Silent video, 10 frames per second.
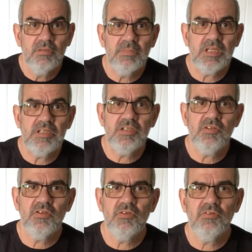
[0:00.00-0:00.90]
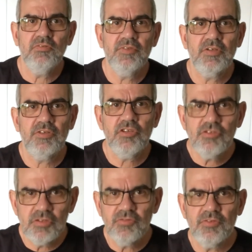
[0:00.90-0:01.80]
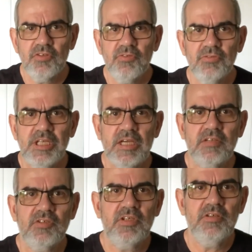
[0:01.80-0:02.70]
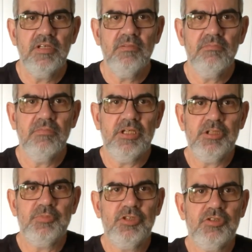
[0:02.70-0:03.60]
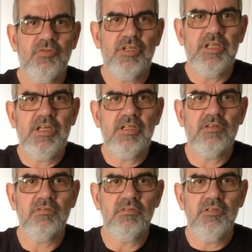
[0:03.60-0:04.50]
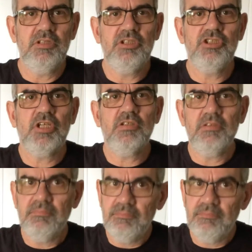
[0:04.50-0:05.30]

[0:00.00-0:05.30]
mas eu faço questão de fazer um react aqui, né, uma resposta ao Frei Eric e já